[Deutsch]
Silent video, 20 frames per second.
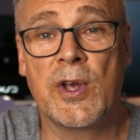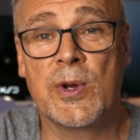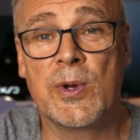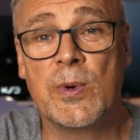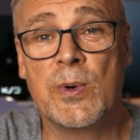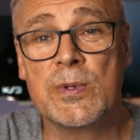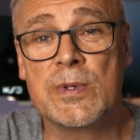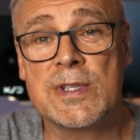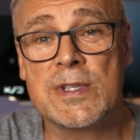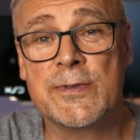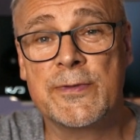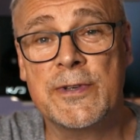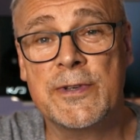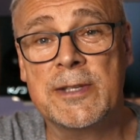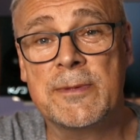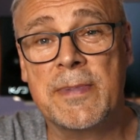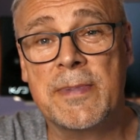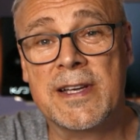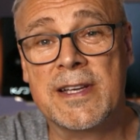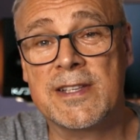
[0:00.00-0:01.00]
gutes
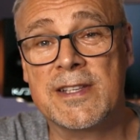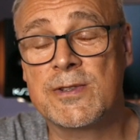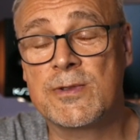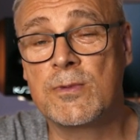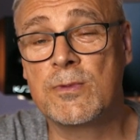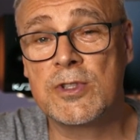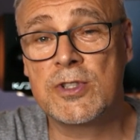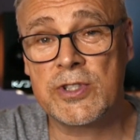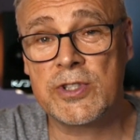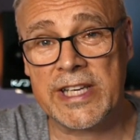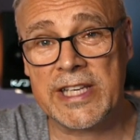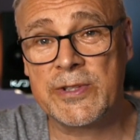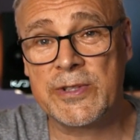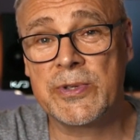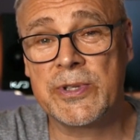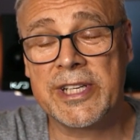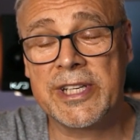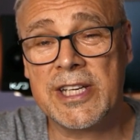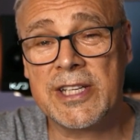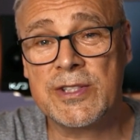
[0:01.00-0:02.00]
Feedback ist gut
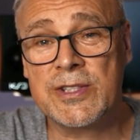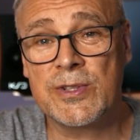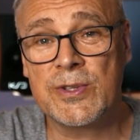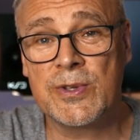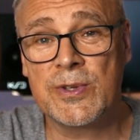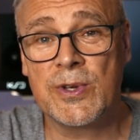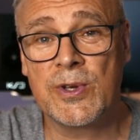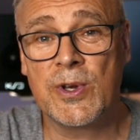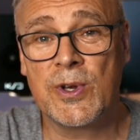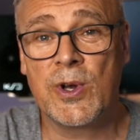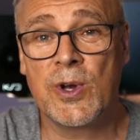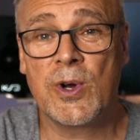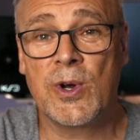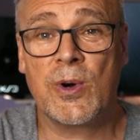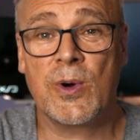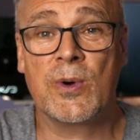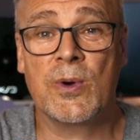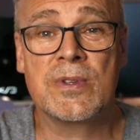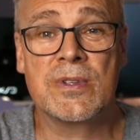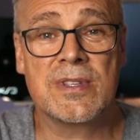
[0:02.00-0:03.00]
strukturiert
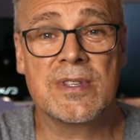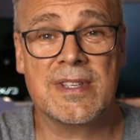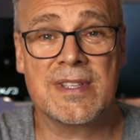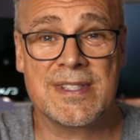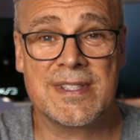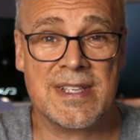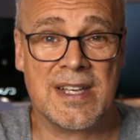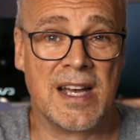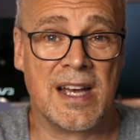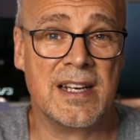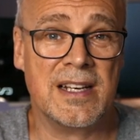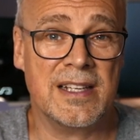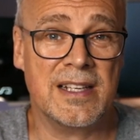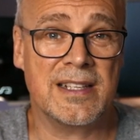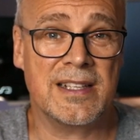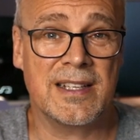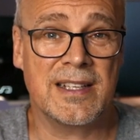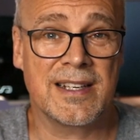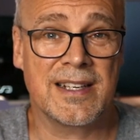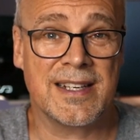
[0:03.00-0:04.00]
und
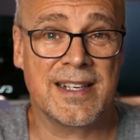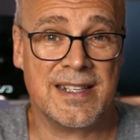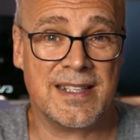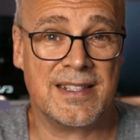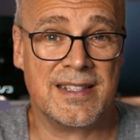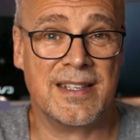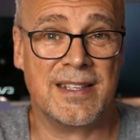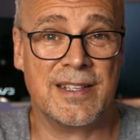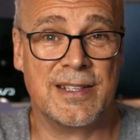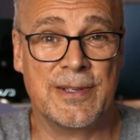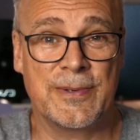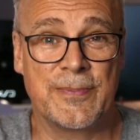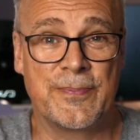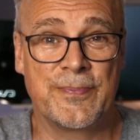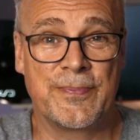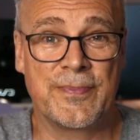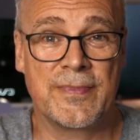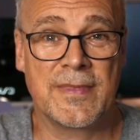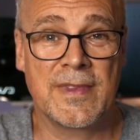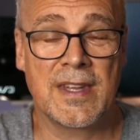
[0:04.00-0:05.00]
sachlich richtig.
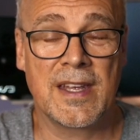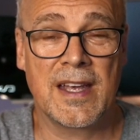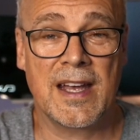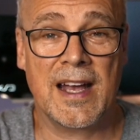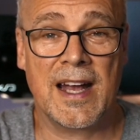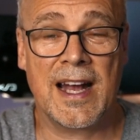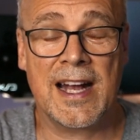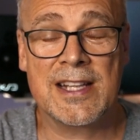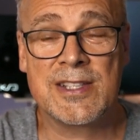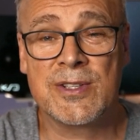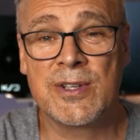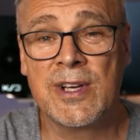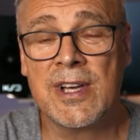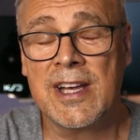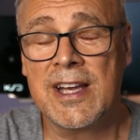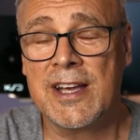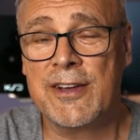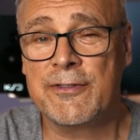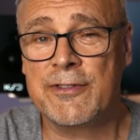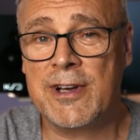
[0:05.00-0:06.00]
Also
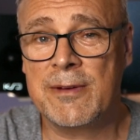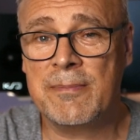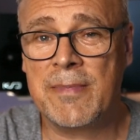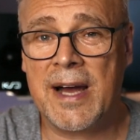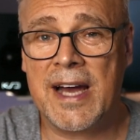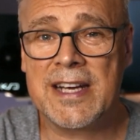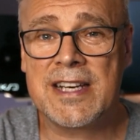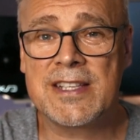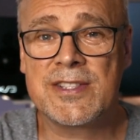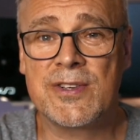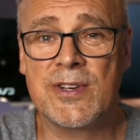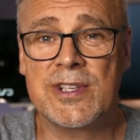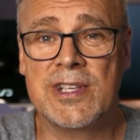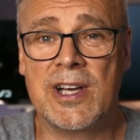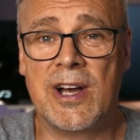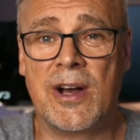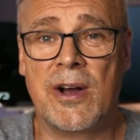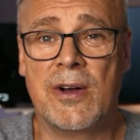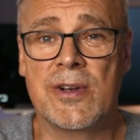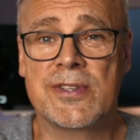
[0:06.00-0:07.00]
vermeidet
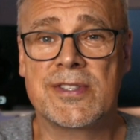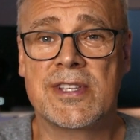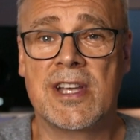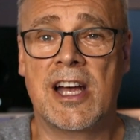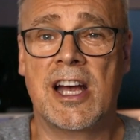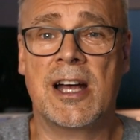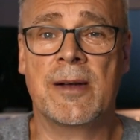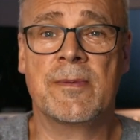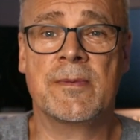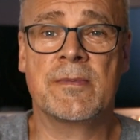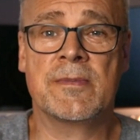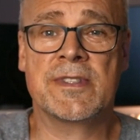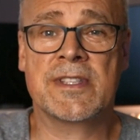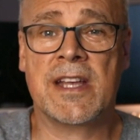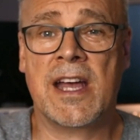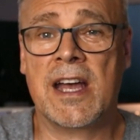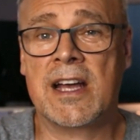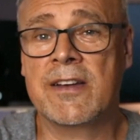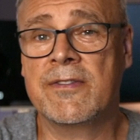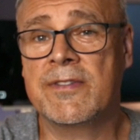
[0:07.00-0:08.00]
solche Ausgaben,
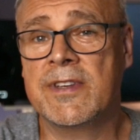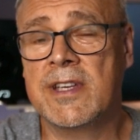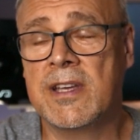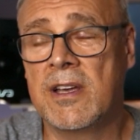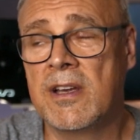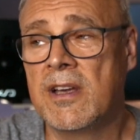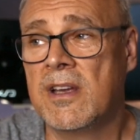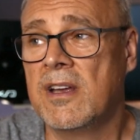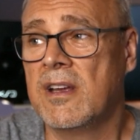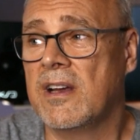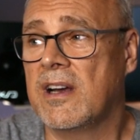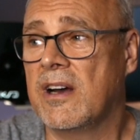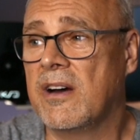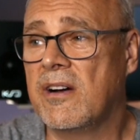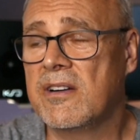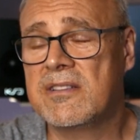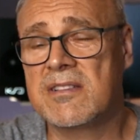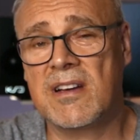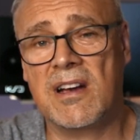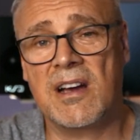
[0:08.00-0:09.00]
sagen wie,
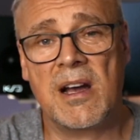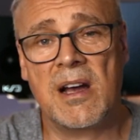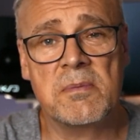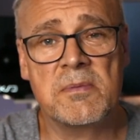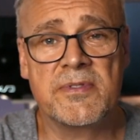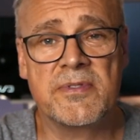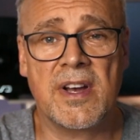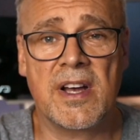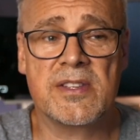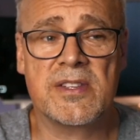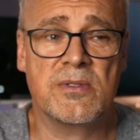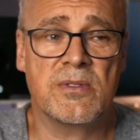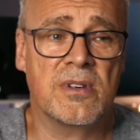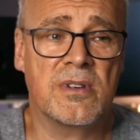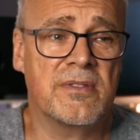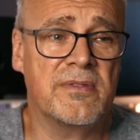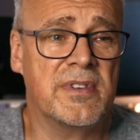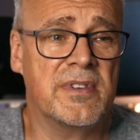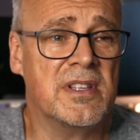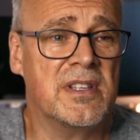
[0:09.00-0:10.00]
heute Abend war es
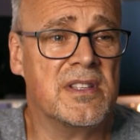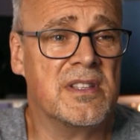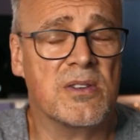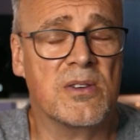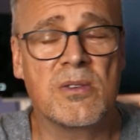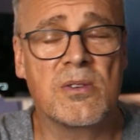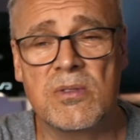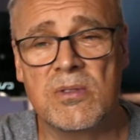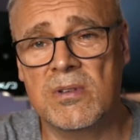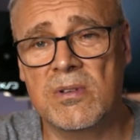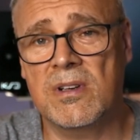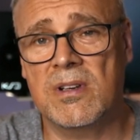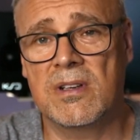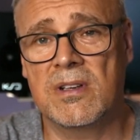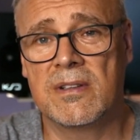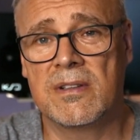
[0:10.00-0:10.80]
irgendwie nicht so cool.